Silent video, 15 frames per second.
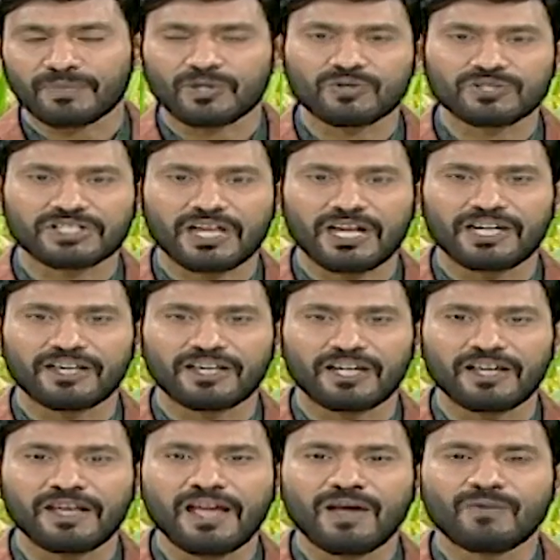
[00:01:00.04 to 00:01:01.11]
ప్రయోజనాలేంటి
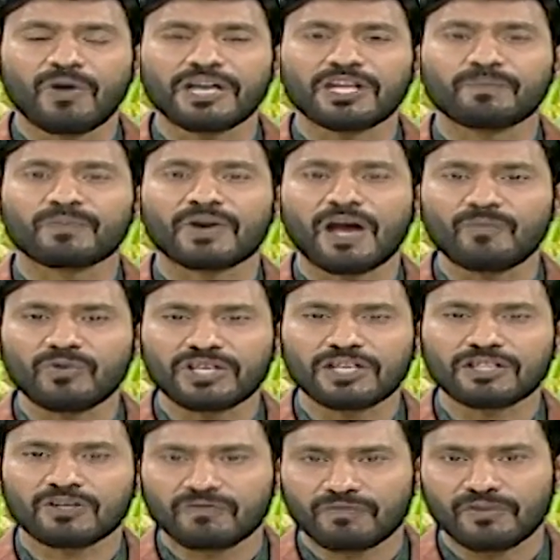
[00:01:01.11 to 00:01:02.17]
వాటి
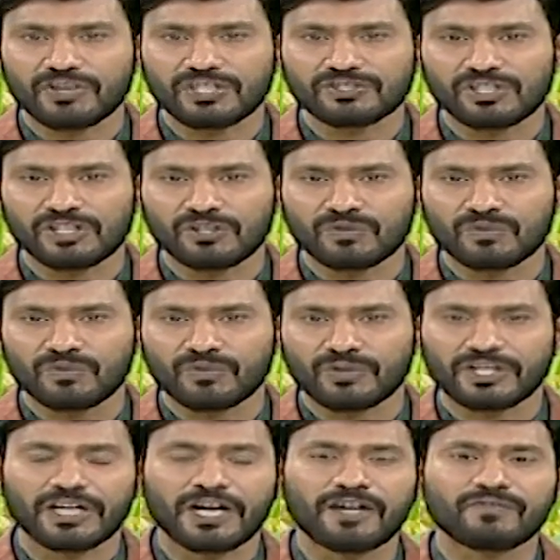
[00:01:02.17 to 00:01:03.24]
ప్రాముఖ్యతను వివరించేందుకు
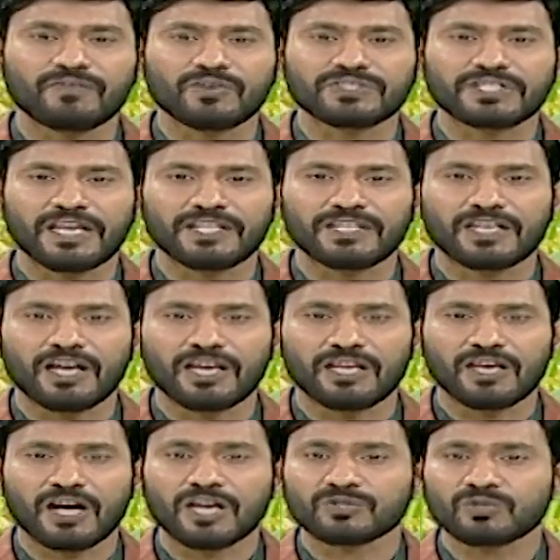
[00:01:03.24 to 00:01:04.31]
రిటైర్డ్ వ్యవసాయ అధికారి
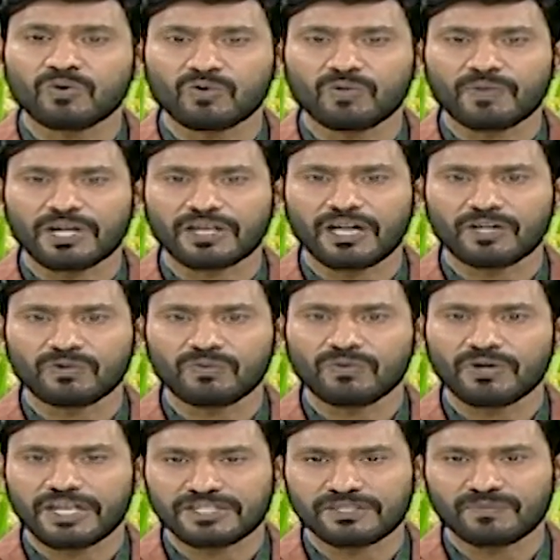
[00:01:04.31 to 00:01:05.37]
అశోక్ కుమార్ గారు
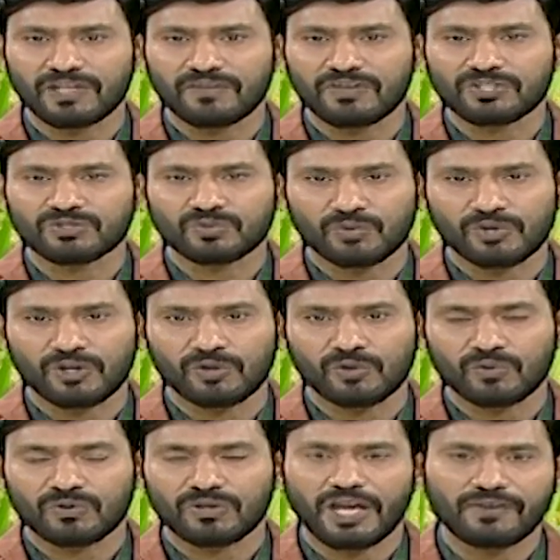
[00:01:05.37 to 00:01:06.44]
హెచ్ఎంటీవీ
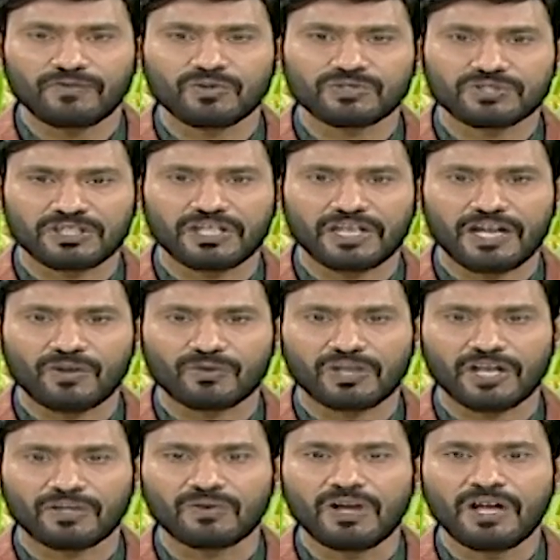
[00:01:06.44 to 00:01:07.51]
స్టూడియోలో లైవ్లో సిద్ధంగా
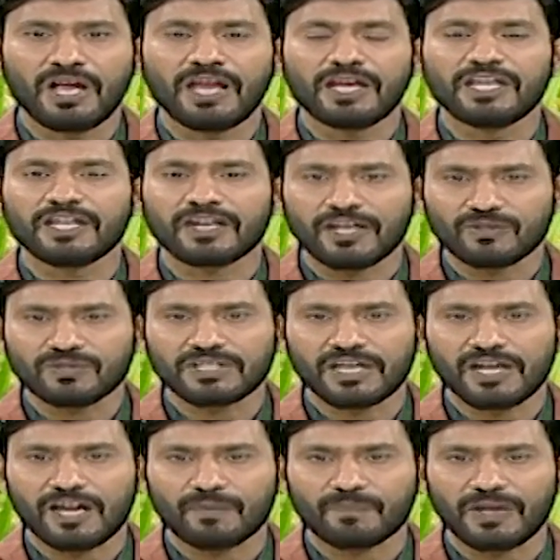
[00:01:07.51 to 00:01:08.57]
ఉన్నారు ఈ రైతు
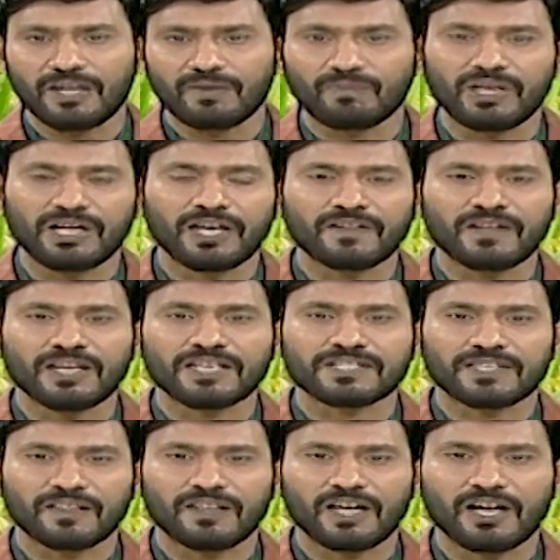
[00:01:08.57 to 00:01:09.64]
సంఘాలపై మీకేదైనా
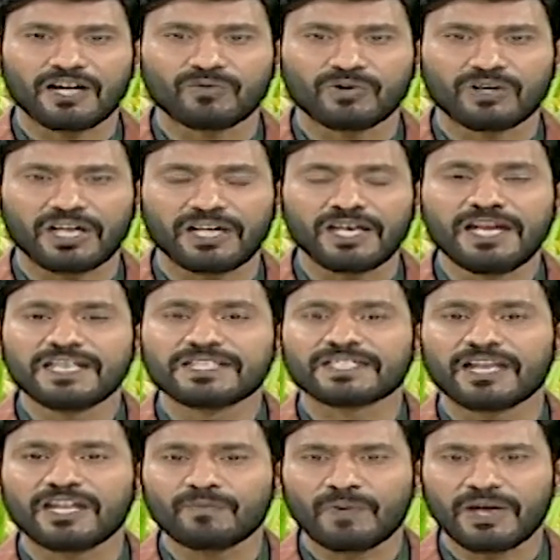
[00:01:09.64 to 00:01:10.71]
సందేహాలు ఉంటే
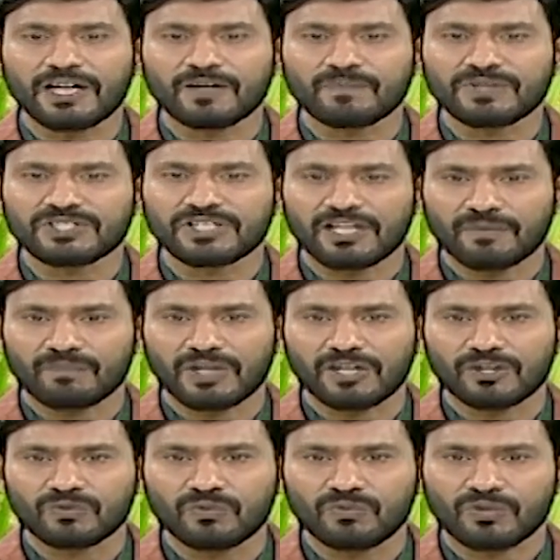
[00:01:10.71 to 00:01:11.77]
స్క్రీన్పై కనిపించే
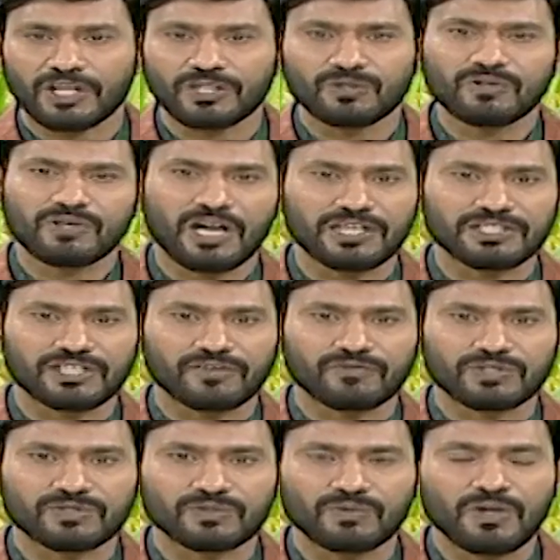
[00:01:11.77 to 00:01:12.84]
నెంబర్లకు రైతులు కాల్
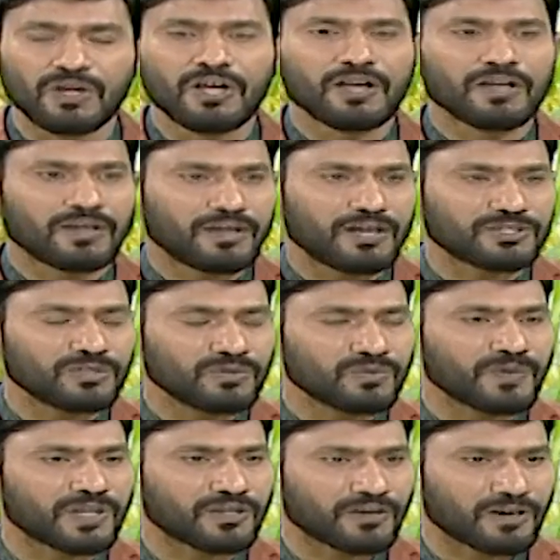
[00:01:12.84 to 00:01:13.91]
చేయవచ్చు అశోక్
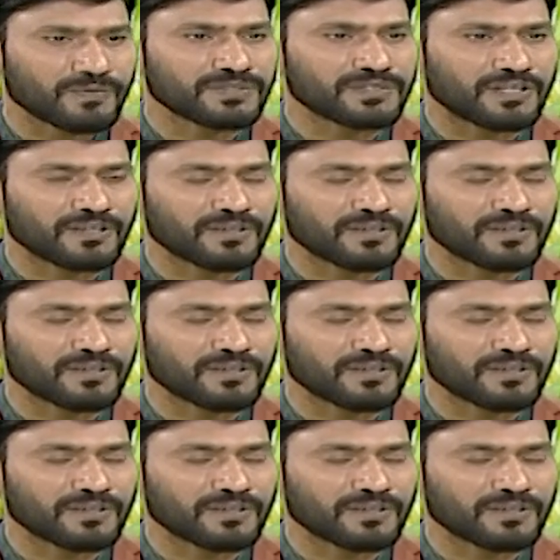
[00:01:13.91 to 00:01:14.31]
కుమార్ గారు నమస్తే